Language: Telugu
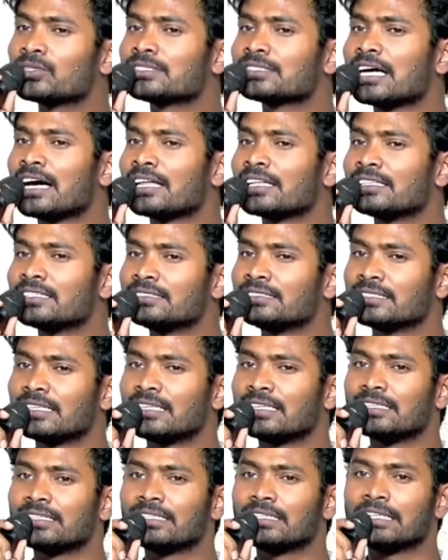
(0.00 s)

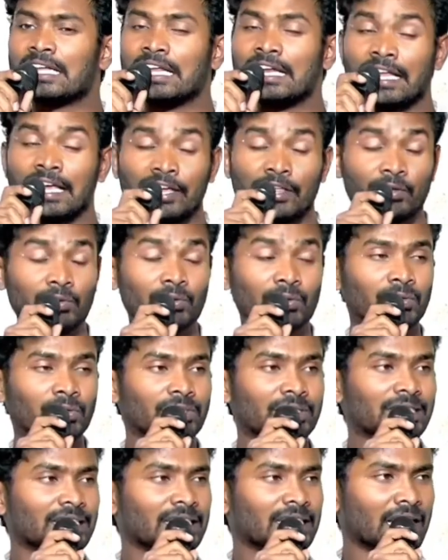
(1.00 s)
సాధించాలి నేను ఏదో
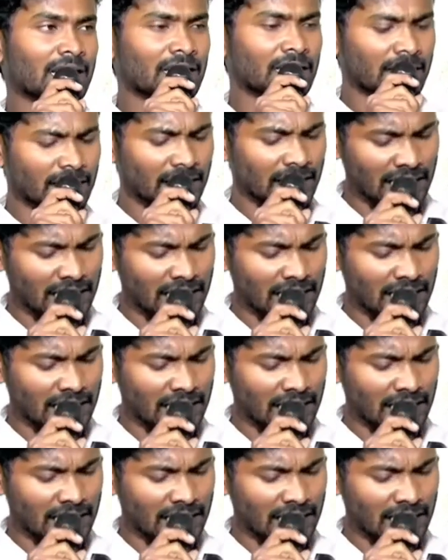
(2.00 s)
చేయాలి